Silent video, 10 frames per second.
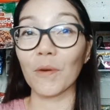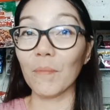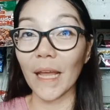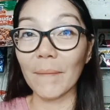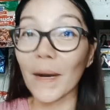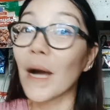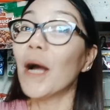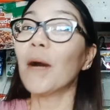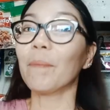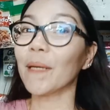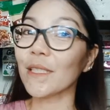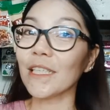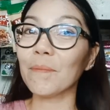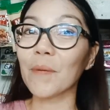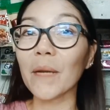problema.
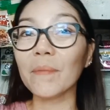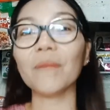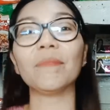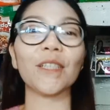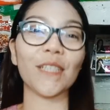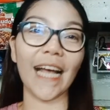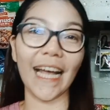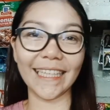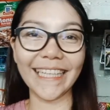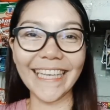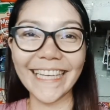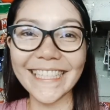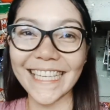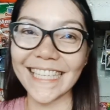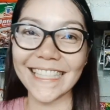Personal problem dito sa ating
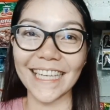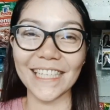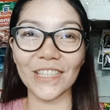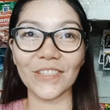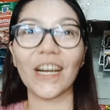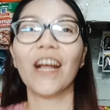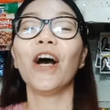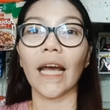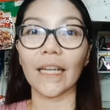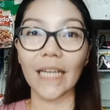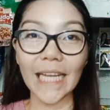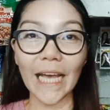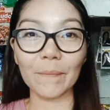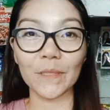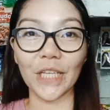sari-sari store. I really
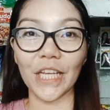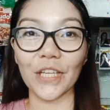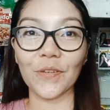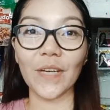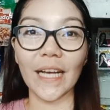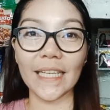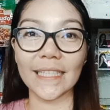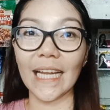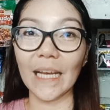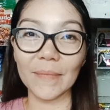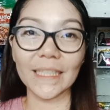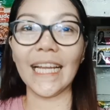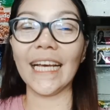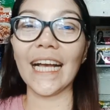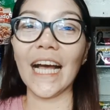appreciate you guys. Salamat
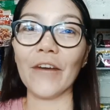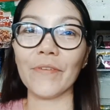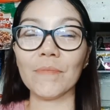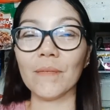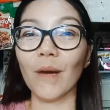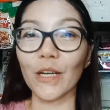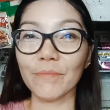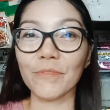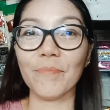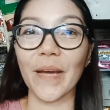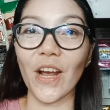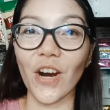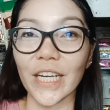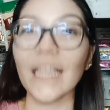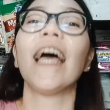talaga ha. From the bottom of my
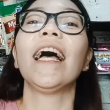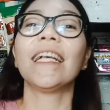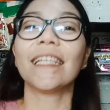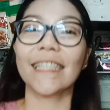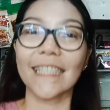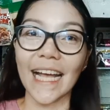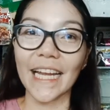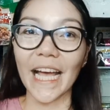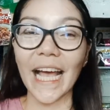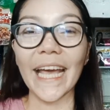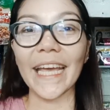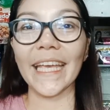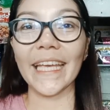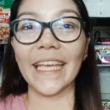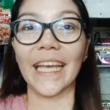heart, sana
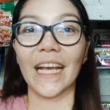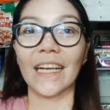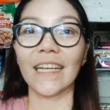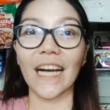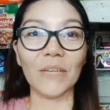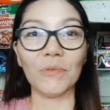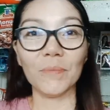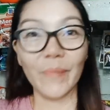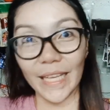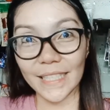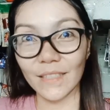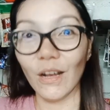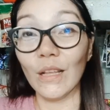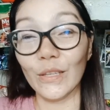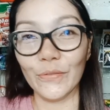ay God will bless
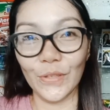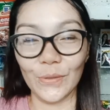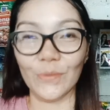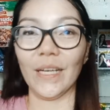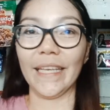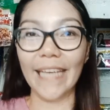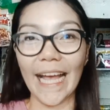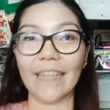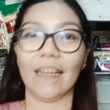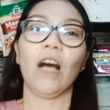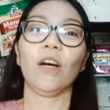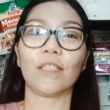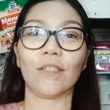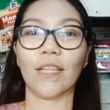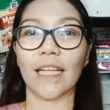all of you. Ayan.
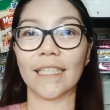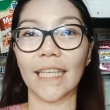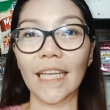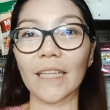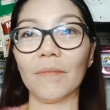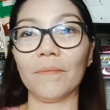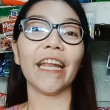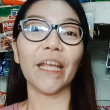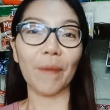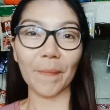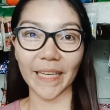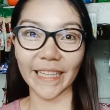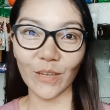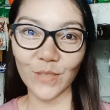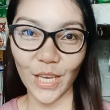So that's it.
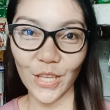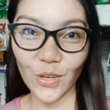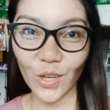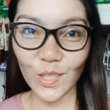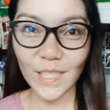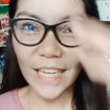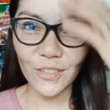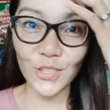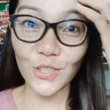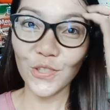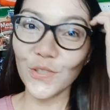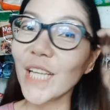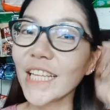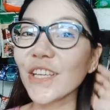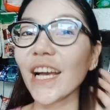ipapakita ko sa inyo kung saan ko
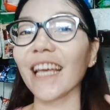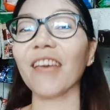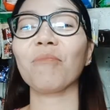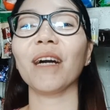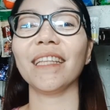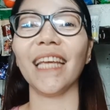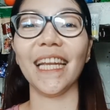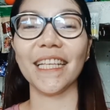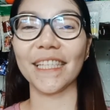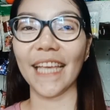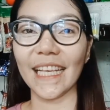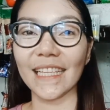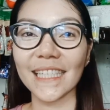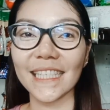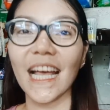sinusulat yung aking mga daily
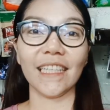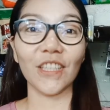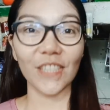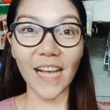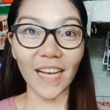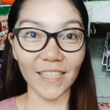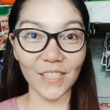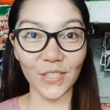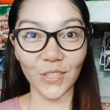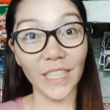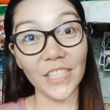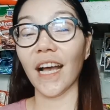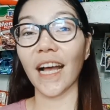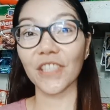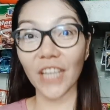sales dito sa aking store
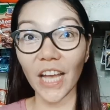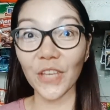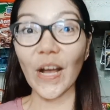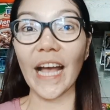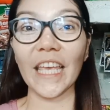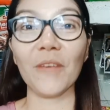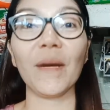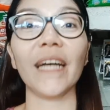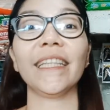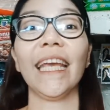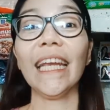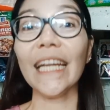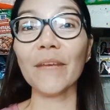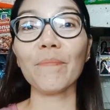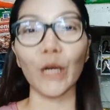at saka yung aking mga
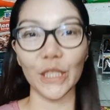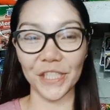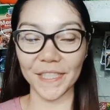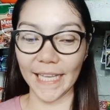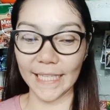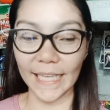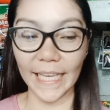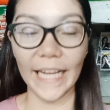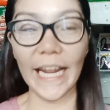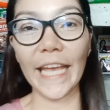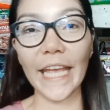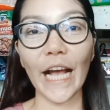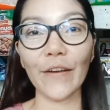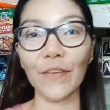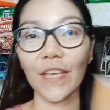daily purchases. Ayan. I
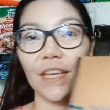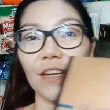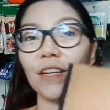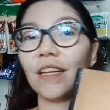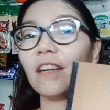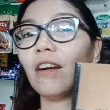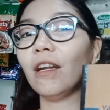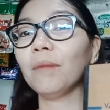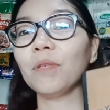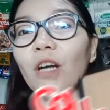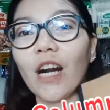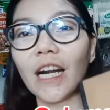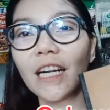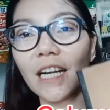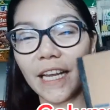have here the
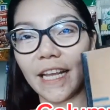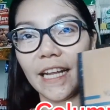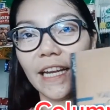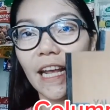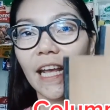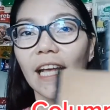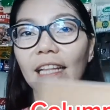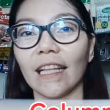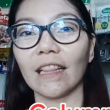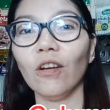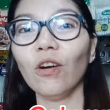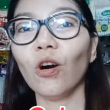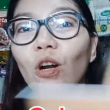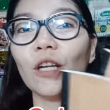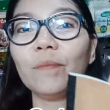columnar. Ayan. Tatlong
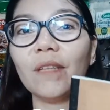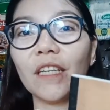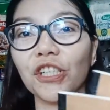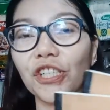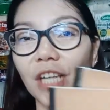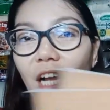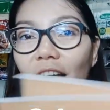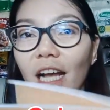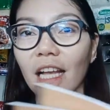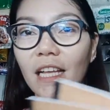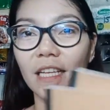columnar siya.